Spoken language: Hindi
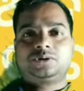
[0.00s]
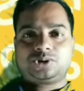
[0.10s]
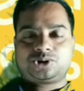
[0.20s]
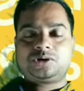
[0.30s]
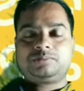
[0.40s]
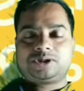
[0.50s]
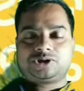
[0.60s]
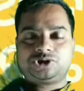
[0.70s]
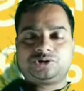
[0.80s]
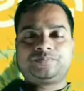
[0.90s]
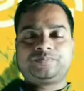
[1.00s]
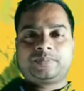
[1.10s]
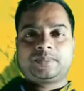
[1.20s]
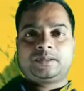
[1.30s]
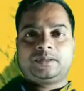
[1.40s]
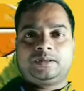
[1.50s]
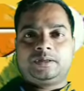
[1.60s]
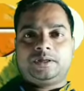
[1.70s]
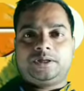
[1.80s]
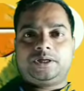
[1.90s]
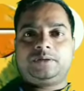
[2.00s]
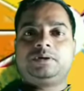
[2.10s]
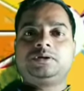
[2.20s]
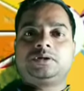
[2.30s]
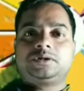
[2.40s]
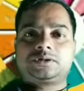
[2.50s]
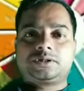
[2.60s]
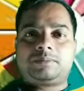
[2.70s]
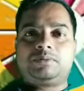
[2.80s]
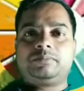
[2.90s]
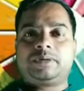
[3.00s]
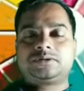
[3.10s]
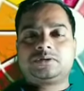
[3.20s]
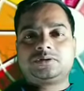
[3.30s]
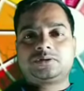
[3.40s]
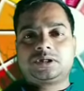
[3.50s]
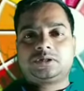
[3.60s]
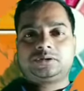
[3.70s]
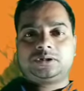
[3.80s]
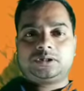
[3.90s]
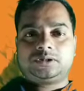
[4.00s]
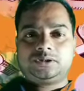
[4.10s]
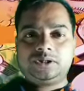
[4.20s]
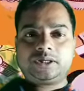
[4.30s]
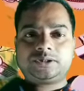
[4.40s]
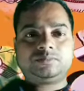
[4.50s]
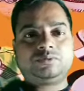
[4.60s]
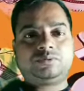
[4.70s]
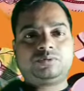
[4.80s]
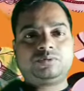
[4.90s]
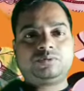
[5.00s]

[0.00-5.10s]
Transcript: कृष्ण पक्ष एवं श्रावण मसर सतर दिन आज भोग